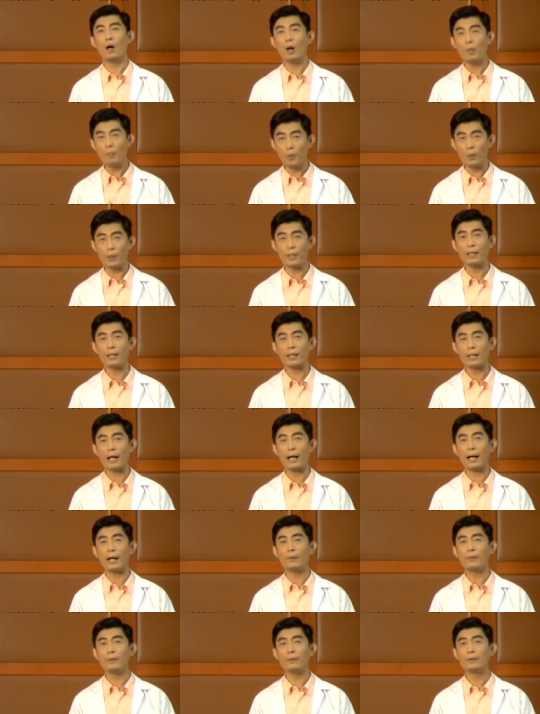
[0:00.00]
ข้อมูลดังก
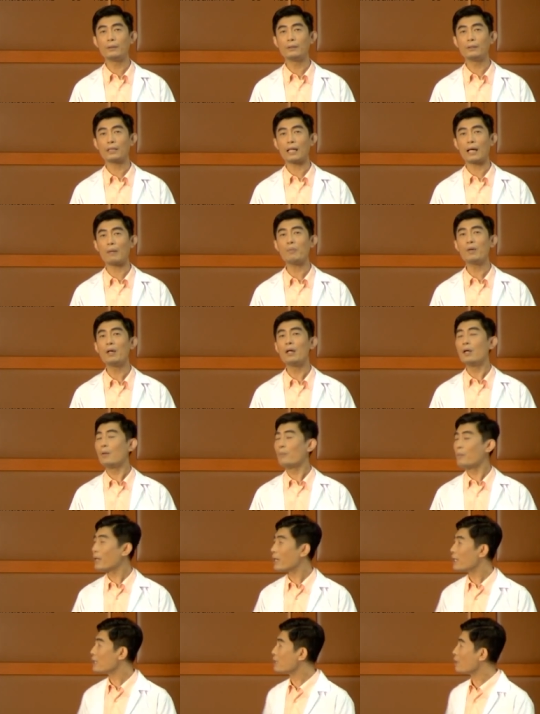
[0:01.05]
ล่าวนะครับ
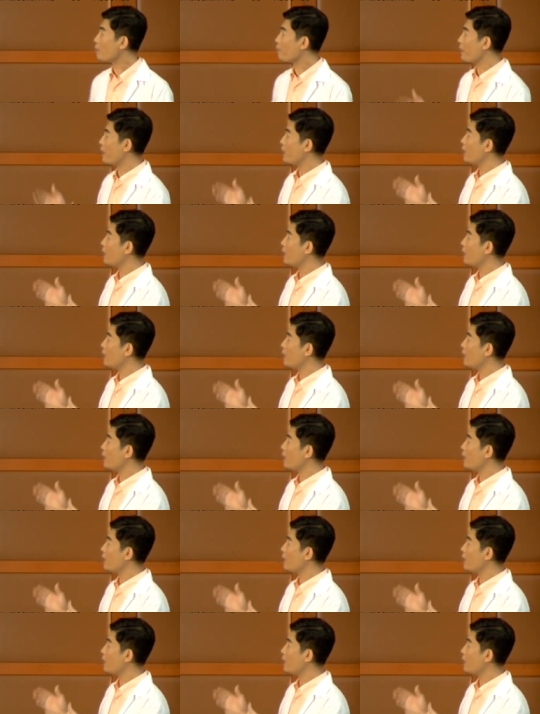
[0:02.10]
มันก็จะ